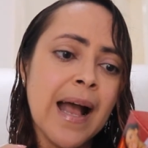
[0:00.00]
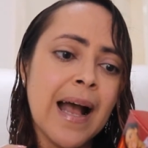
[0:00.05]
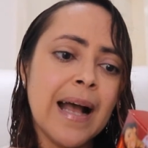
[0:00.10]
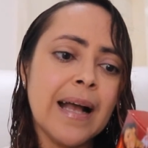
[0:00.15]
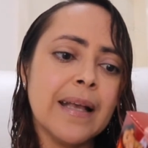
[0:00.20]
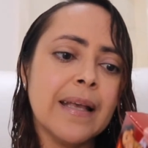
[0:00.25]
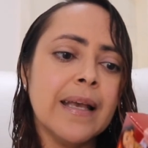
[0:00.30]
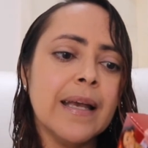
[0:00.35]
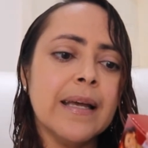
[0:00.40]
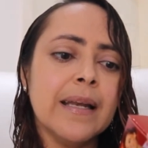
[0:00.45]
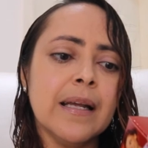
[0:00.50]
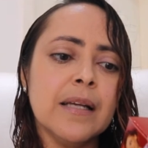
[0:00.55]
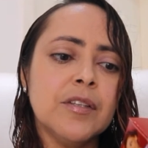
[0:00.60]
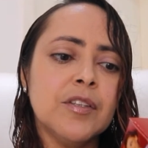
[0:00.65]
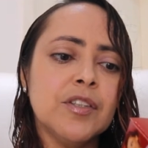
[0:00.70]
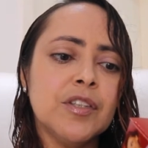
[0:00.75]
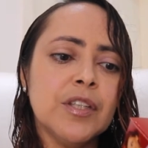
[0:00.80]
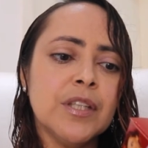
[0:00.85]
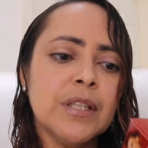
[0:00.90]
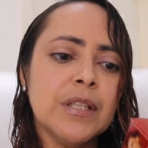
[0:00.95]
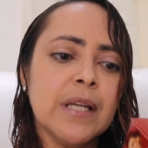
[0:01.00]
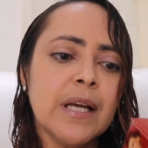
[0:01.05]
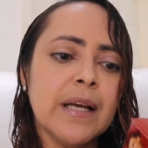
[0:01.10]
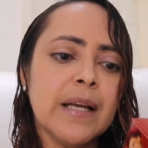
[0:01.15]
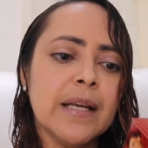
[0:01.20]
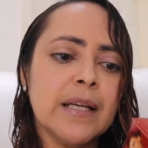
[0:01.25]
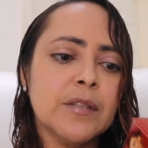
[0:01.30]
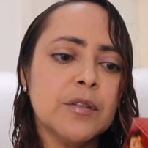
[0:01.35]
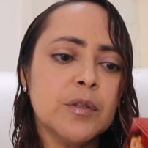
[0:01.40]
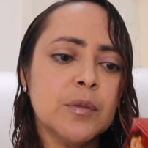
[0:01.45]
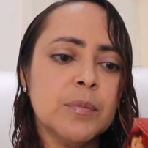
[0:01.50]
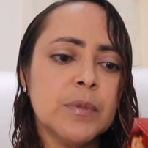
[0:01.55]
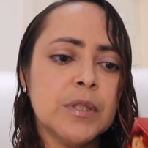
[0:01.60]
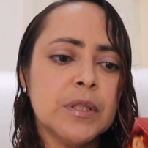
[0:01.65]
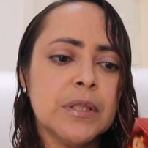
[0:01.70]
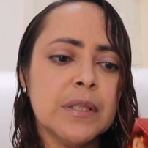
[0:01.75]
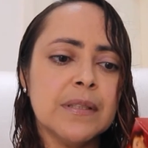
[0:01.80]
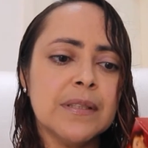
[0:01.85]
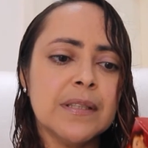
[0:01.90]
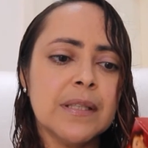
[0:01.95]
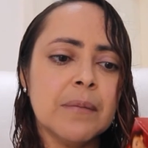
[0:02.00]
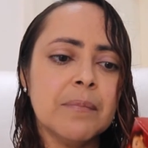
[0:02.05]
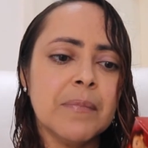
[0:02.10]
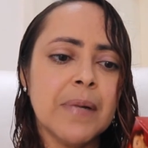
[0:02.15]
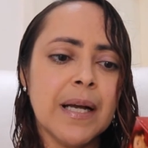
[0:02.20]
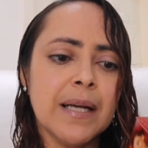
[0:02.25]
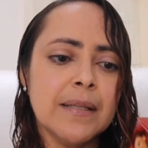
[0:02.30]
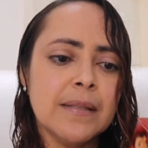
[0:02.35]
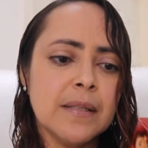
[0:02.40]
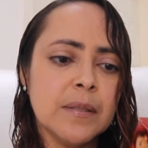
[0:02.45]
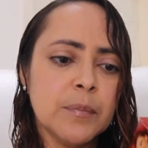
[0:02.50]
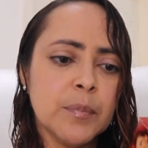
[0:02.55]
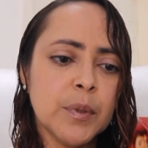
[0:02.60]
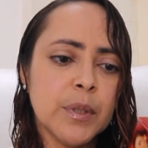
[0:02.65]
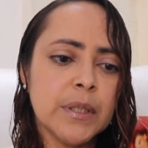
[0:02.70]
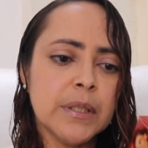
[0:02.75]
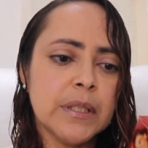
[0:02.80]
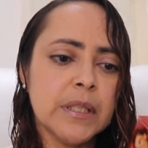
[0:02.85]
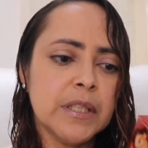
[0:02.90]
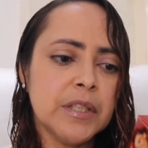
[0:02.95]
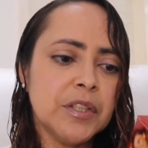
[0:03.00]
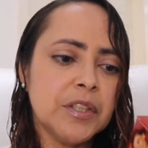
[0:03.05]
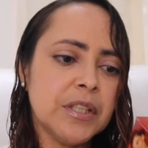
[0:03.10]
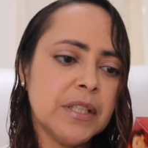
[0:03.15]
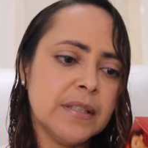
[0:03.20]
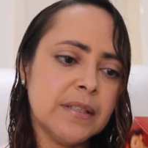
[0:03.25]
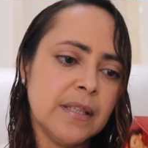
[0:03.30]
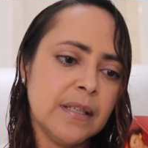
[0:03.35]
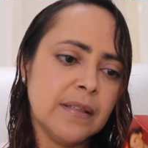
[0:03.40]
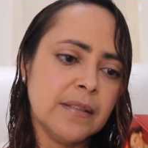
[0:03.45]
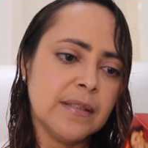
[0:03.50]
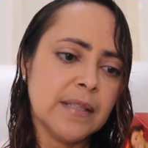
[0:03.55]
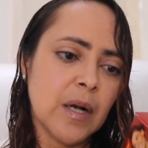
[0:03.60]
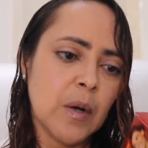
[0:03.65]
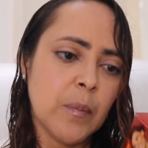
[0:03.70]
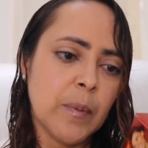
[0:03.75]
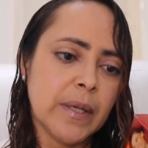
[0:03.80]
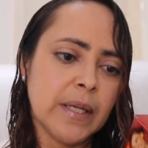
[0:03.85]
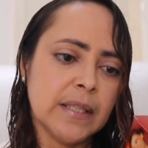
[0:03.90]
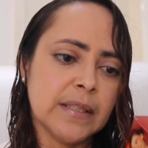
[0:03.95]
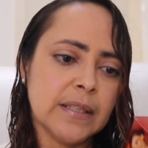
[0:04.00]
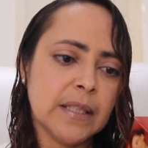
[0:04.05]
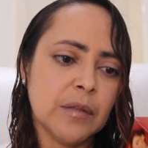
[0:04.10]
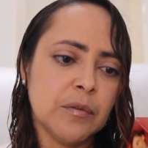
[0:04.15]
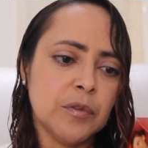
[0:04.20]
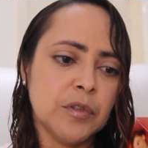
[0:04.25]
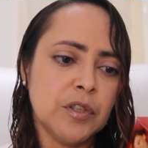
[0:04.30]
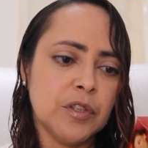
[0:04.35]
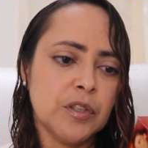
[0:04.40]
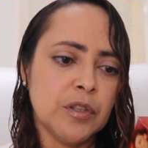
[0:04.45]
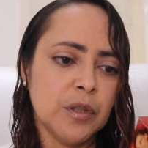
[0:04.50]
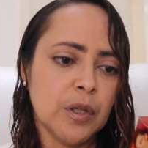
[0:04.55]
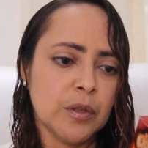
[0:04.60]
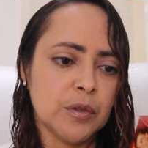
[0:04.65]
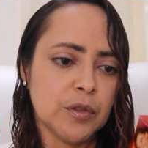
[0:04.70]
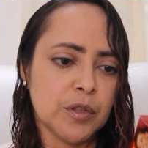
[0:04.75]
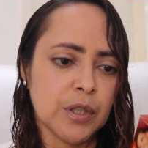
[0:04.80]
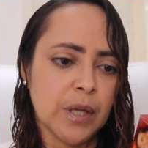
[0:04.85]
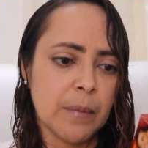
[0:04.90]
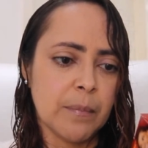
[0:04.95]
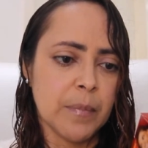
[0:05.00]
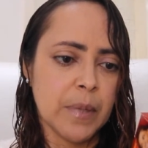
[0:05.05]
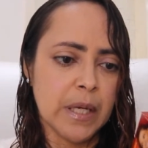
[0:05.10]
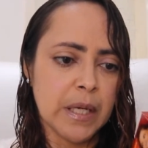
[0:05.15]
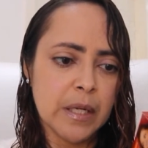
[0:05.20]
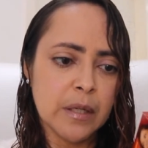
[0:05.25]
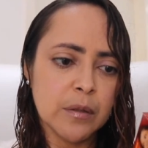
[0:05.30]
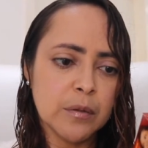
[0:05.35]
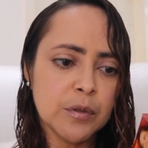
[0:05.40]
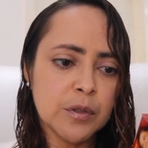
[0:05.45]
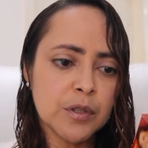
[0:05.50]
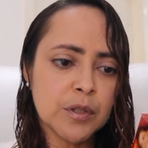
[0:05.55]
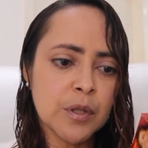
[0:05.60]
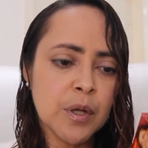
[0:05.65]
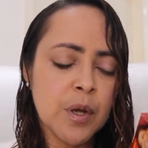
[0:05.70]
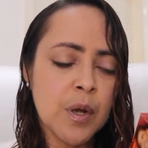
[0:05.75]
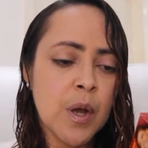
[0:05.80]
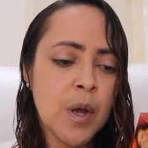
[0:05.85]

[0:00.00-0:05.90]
A queratina é a substância mais importante e essencial para a saúde dos nossos cabelos.